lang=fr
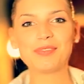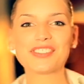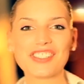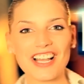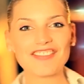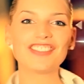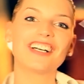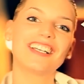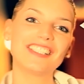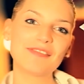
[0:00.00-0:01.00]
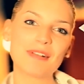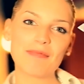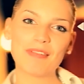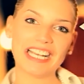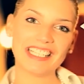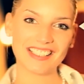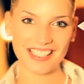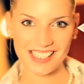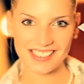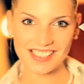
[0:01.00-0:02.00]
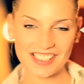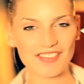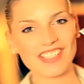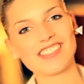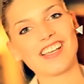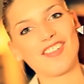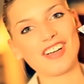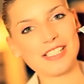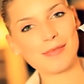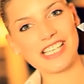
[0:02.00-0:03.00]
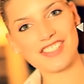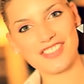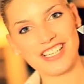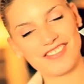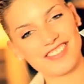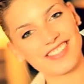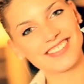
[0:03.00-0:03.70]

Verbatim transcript: Bonjour La Voix, je m'appelle Nadège, j'ai 25 ans et j'habite à Genève.